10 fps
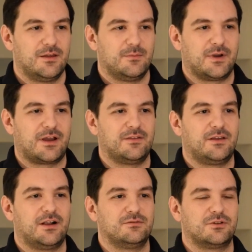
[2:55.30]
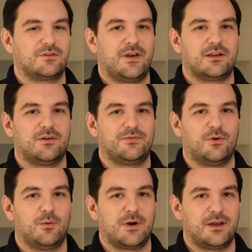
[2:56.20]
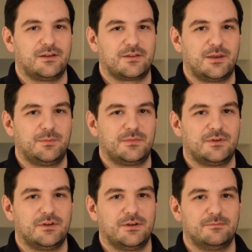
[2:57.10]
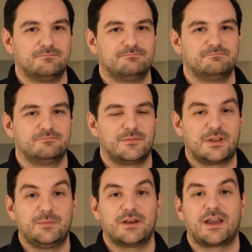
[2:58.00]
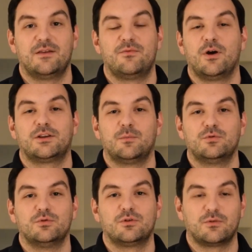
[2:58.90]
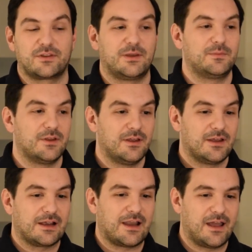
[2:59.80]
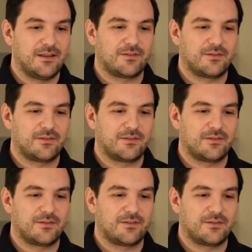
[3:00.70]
man kann sich halt nur schwer darauf vorbereiten. Es gibt, ähm, es gibt ja kein Wörterbuch oder es gibt kleine